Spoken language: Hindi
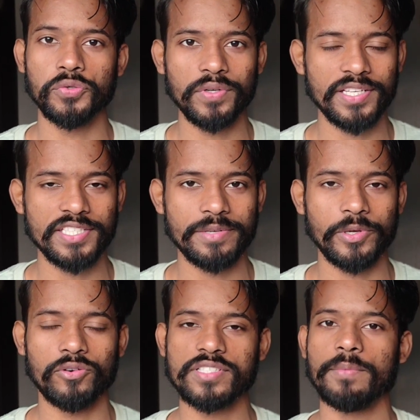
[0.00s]
शुरू कर दीजिए
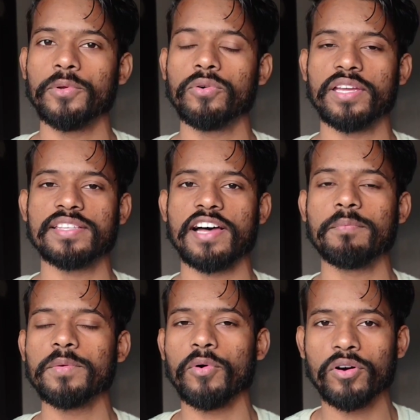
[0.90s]
बिकॉज आप लोगों के
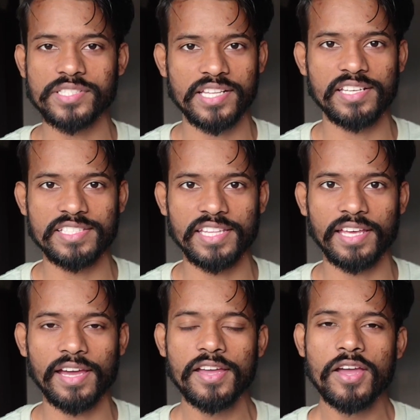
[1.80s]
एग्ज़ाम भी बहुत ज़्यादा
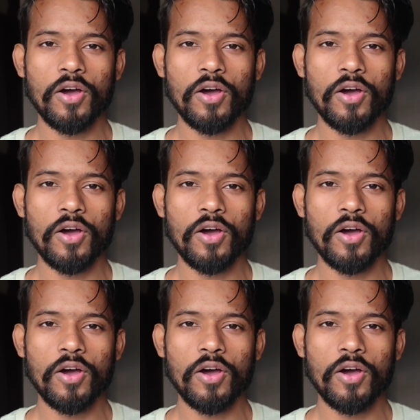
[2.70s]
नज़दीक है